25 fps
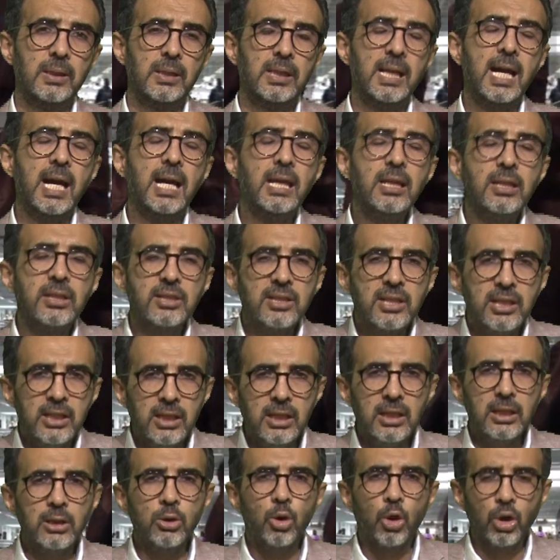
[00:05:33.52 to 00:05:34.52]
Yani
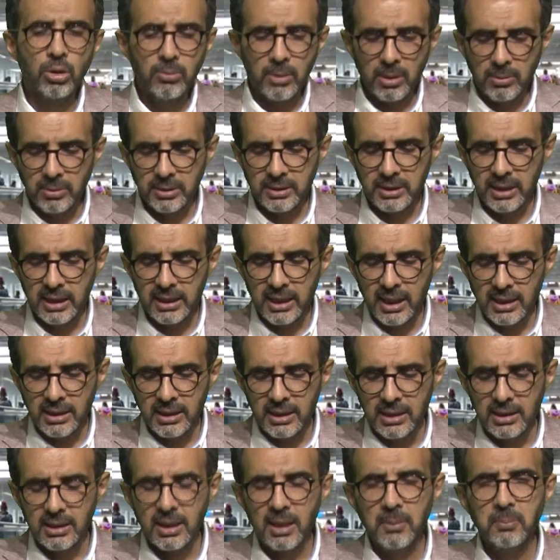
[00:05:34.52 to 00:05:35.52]
sinirli olmamın
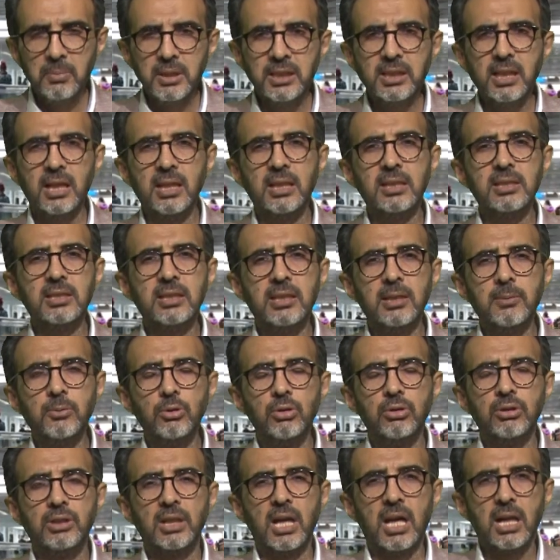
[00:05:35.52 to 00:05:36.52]
nedenlerinden bir tanesi de
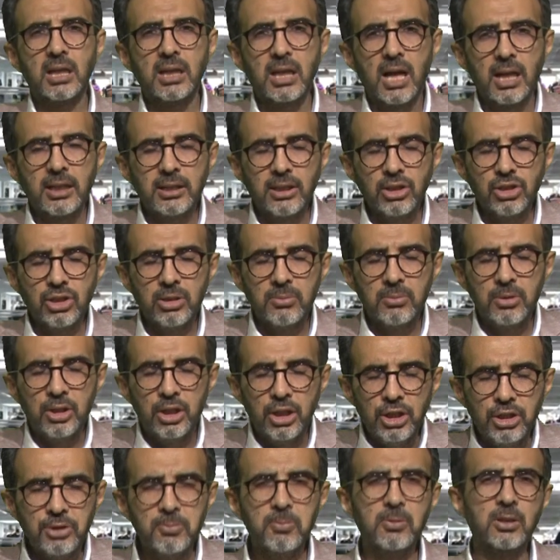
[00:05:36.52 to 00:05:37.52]
bu. Ya kardeşim
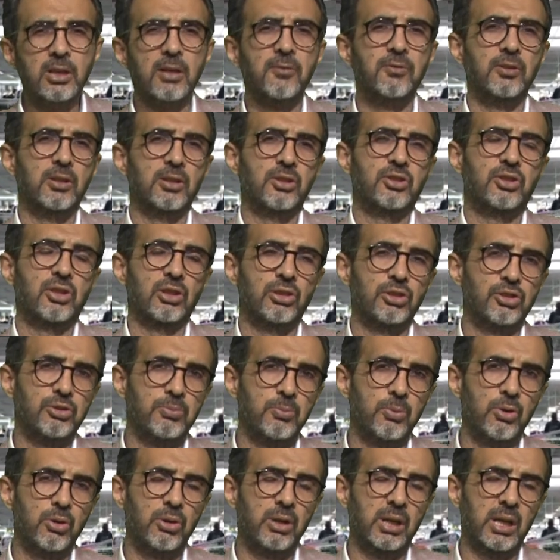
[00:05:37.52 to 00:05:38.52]
hiç mi kafanız
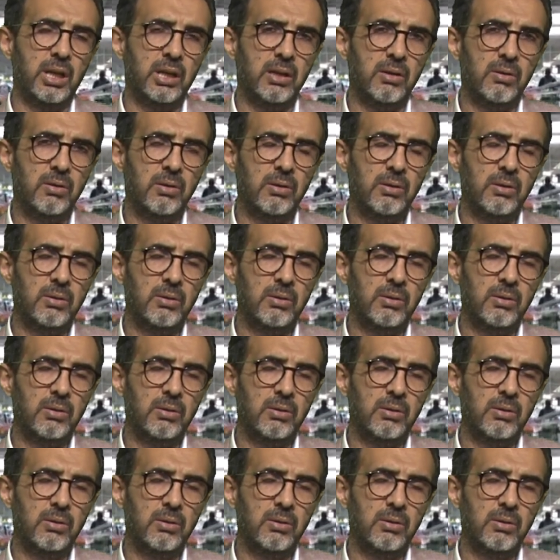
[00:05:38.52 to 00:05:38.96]
çalışmıyor ya?